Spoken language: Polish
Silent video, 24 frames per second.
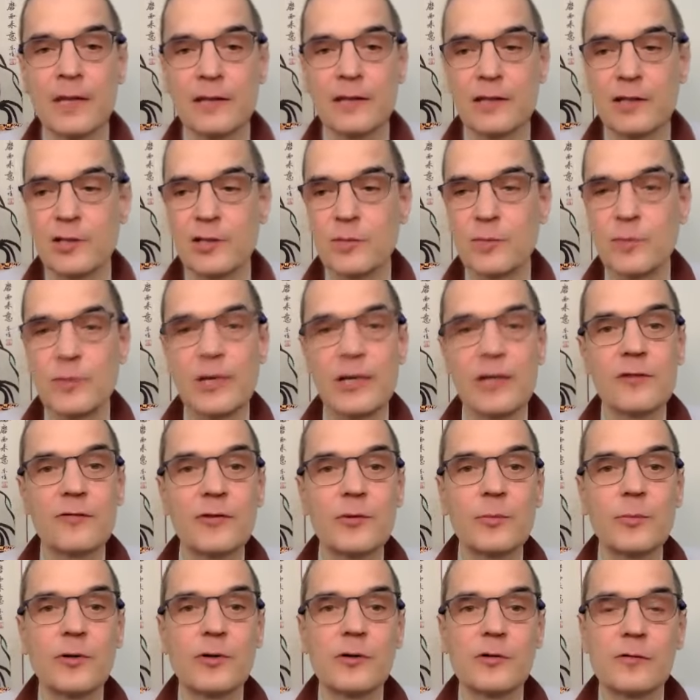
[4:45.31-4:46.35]
Teraz brak
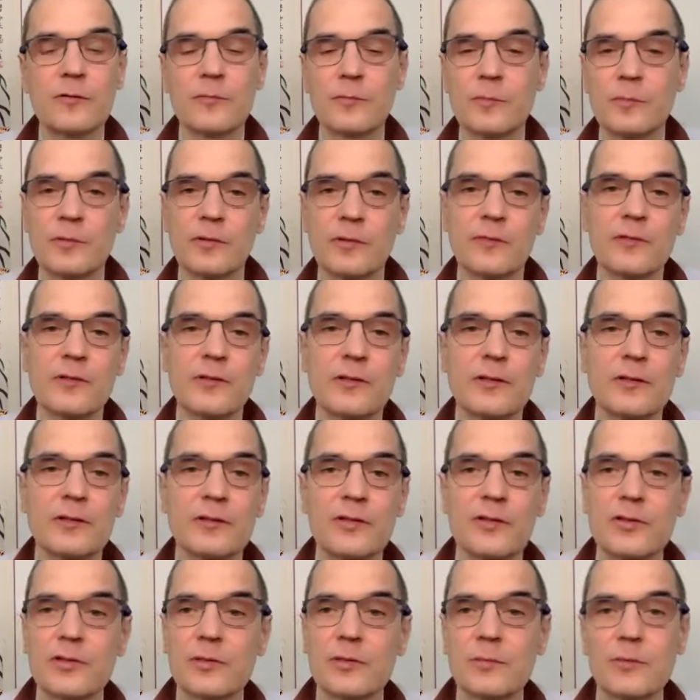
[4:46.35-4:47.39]
wyborów. No wygląda,
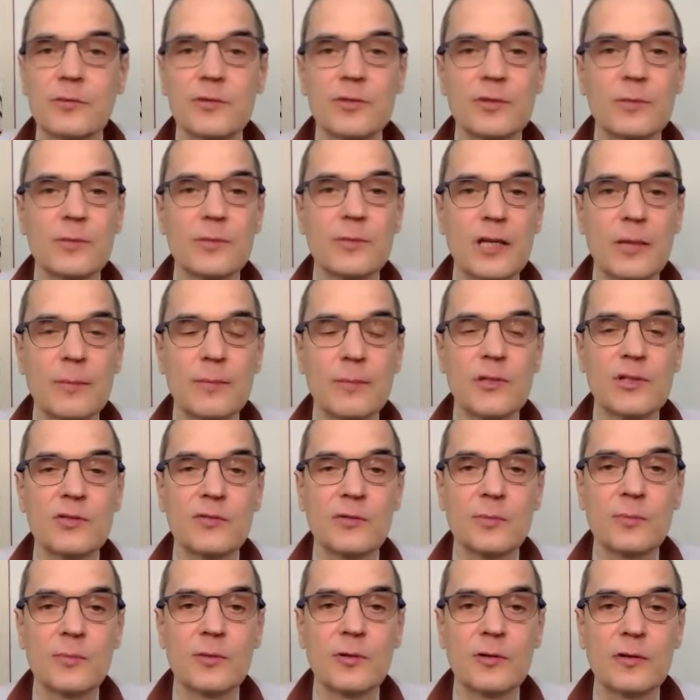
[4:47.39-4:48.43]
że możemy nie mieć
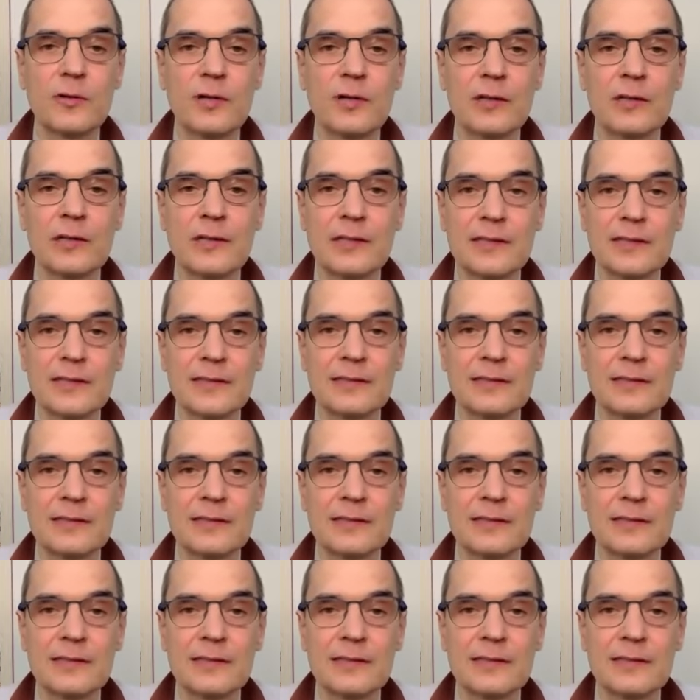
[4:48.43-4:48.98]
wyboru, ale tak